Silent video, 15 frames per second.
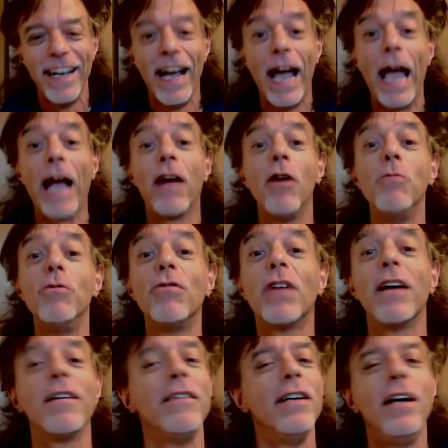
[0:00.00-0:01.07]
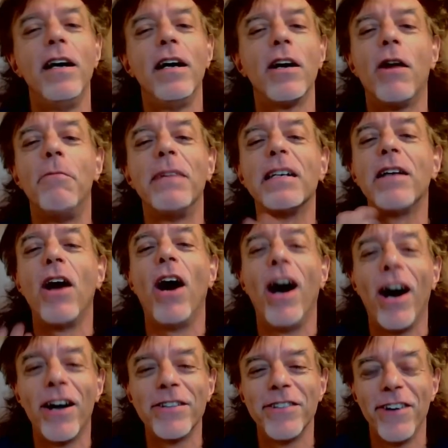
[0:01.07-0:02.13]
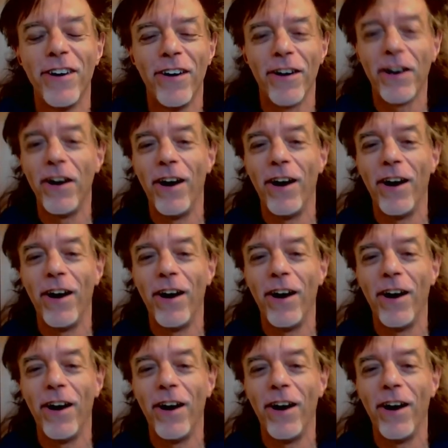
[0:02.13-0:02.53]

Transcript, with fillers: e comunque come godo,